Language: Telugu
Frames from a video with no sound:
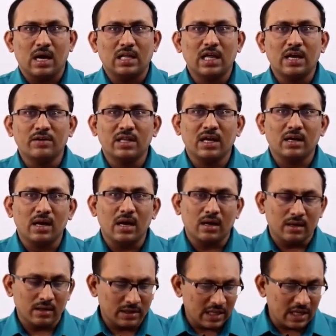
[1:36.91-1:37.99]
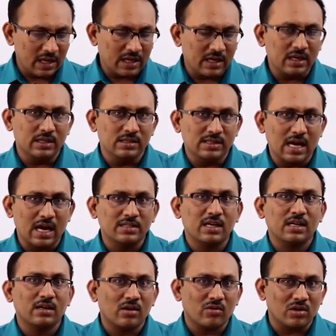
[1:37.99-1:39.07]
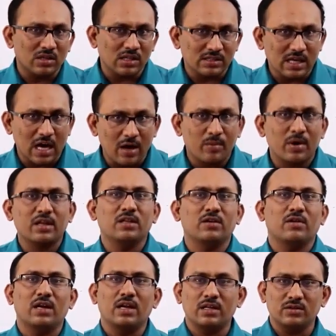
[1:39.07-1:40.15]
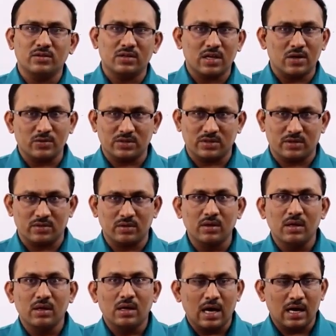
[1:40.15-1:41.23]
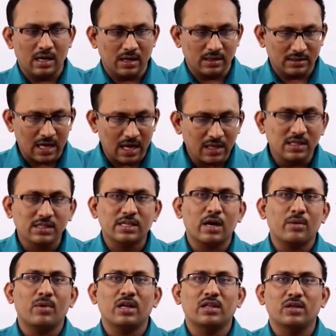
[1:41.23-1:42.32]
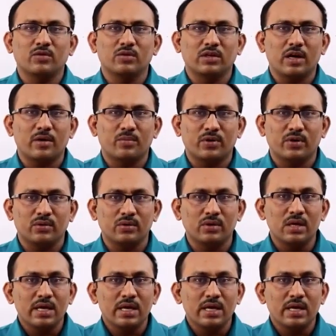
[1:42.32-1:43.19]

అదేవిధంగా దీనికి సహజంగా కొంత సామర్థ్యం అనేది కూడా అవసరం ఆ సహజ సామర్థ్యం ఉన్నప్పుడు